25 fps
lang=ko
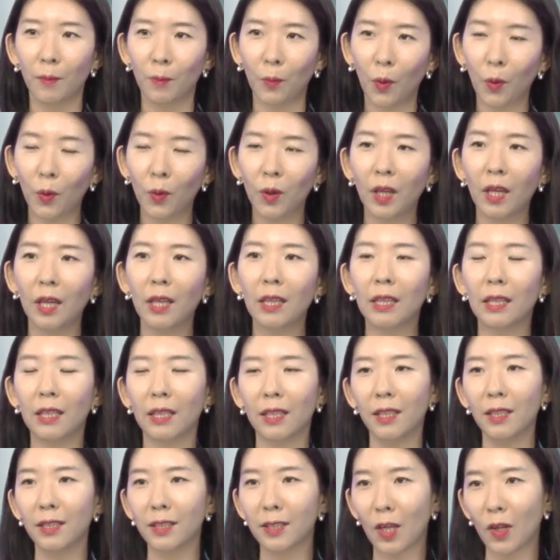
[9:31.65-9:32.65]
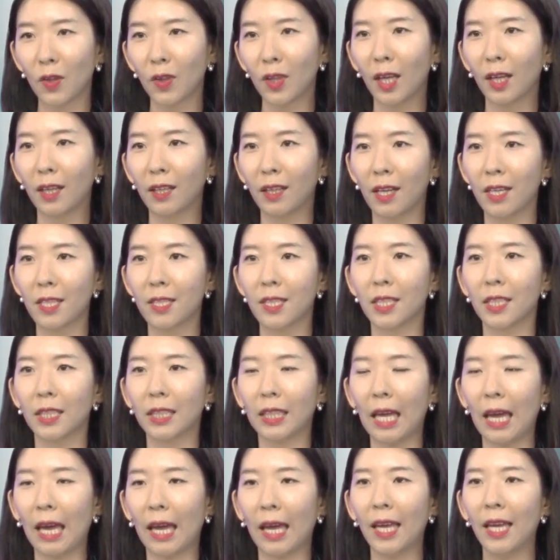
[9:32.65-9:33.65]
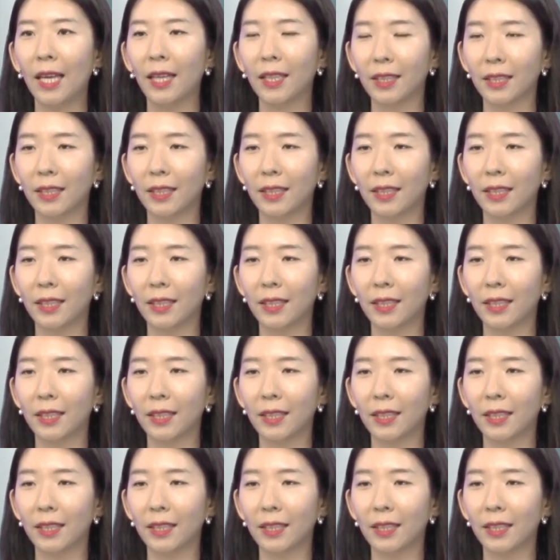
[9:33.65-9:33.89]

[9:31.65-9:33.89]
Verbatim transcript: 본인을 선택을 했을 때